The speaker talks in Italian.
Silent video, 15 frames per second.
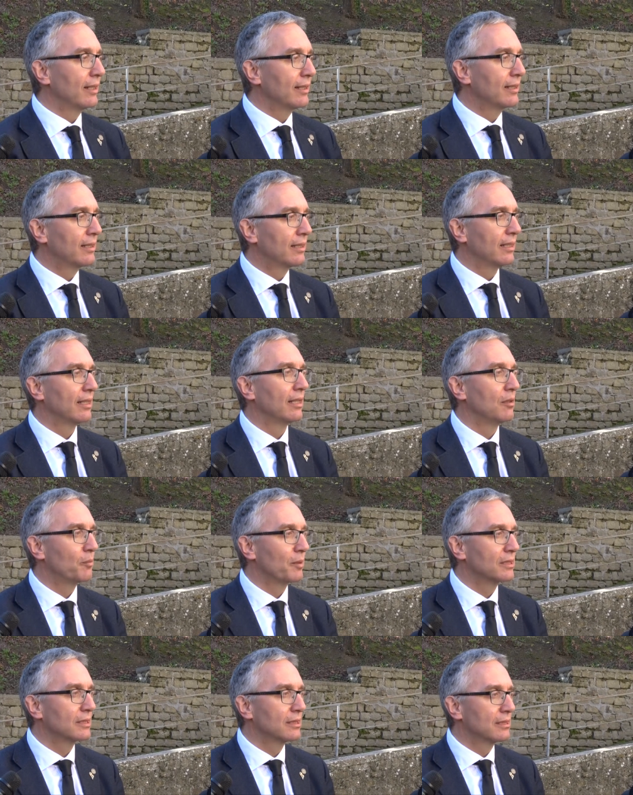anche il
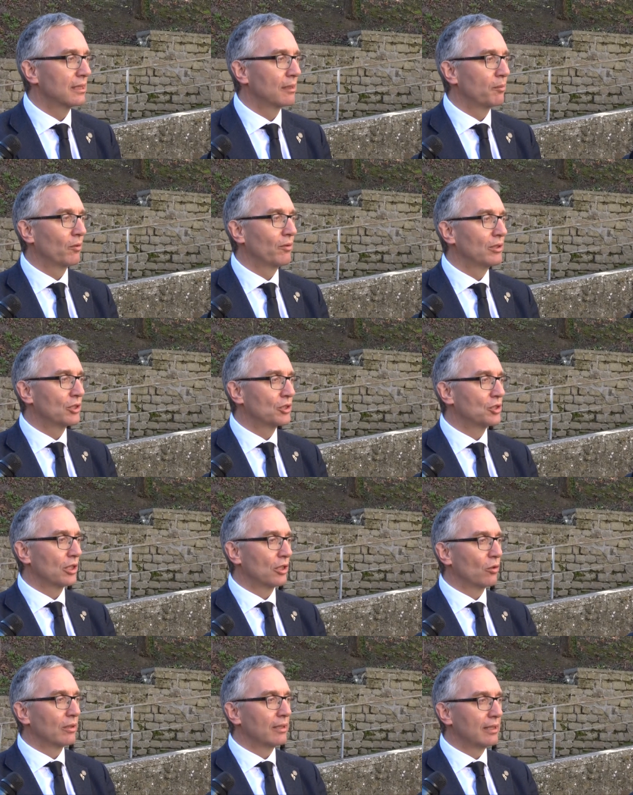Presidente della provincia,
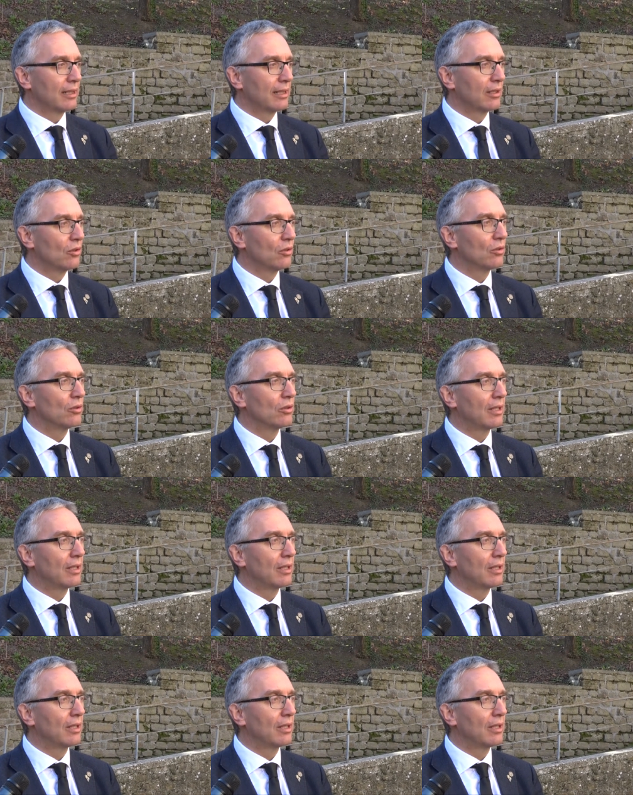tengo a dirlo,